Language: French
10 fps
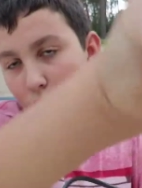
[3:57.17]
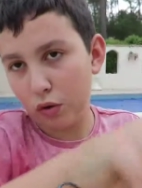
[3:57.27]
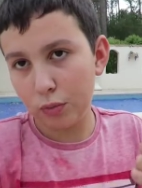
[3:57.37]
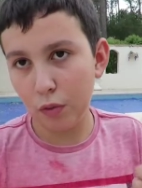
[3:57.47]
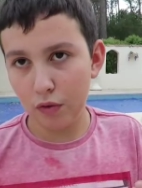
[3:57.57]
le
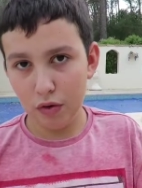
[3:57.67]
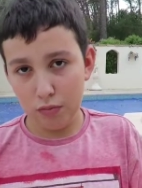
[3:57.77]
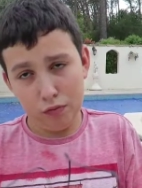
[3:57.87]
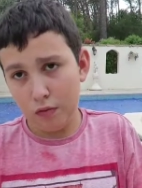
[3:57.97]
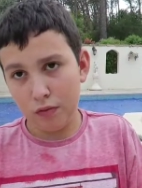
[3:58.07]
truc pour,
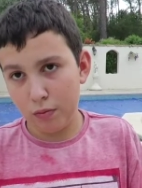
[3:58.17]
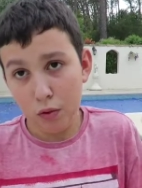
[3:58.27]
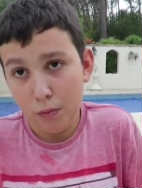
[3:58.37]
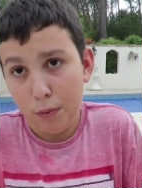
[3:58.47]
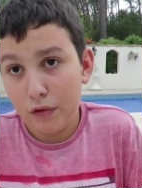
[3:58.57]
euh,
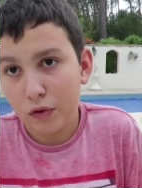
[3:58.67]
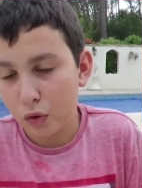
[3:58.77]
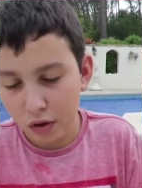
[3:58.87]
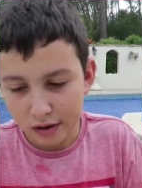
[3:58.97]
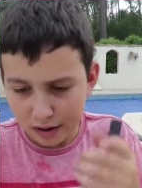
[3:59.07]
prendre une
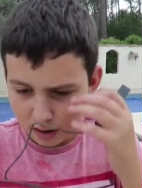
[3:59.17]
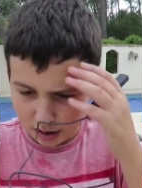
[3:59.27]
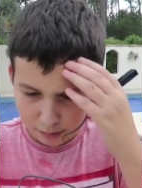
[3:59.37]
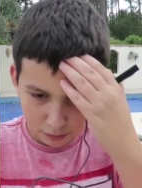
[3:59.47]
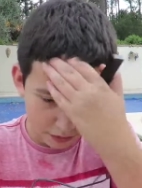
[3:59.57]
photo.
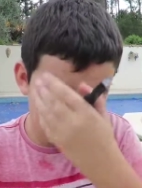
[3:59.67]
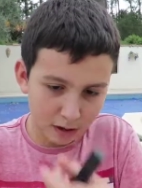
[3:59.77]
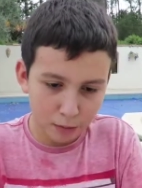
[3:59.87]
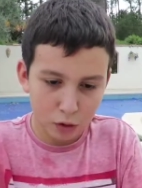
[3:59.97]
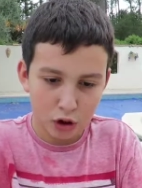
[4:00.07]
Et bah en fait, il
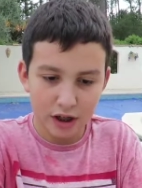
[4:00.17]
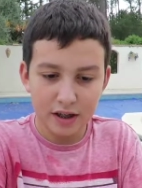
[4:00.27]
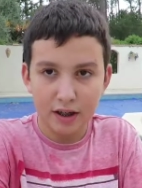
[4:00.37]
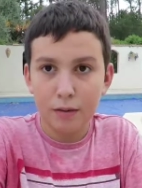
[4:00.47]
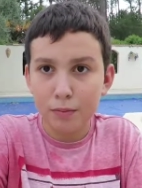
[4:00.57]
fallait le
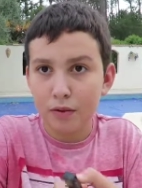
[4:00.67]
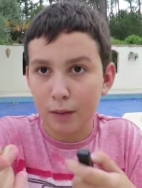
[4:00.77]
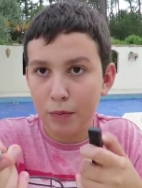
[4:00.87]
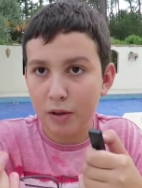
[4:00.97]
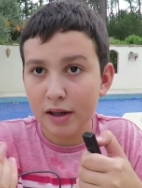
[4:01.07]
brancher et hop,
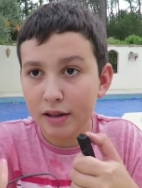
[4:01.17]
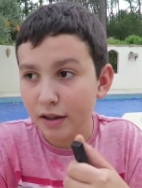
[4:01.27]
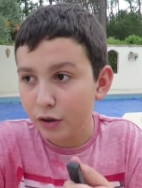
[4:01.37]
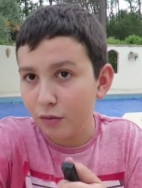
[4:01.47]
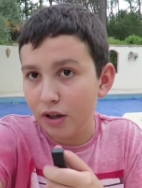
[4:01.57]
t'appuyer Et
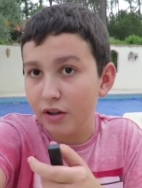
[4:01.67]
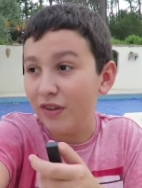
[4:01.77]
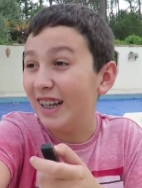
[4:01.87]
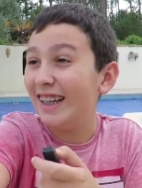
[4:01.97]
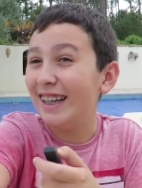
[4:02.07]
dès que tu voulais,
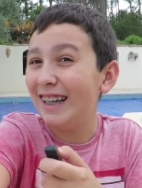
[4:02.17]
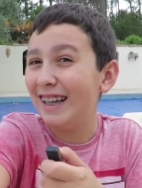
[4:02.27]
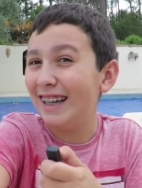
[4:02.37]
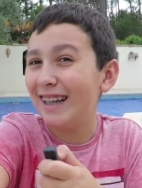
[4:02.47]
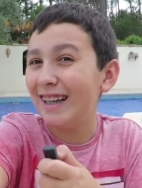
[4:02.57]
tu fais
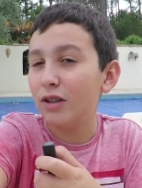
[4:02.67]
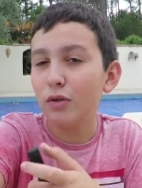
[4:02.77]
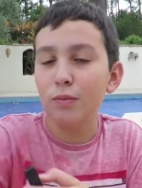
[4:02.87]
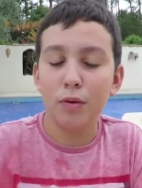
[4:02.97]
et tu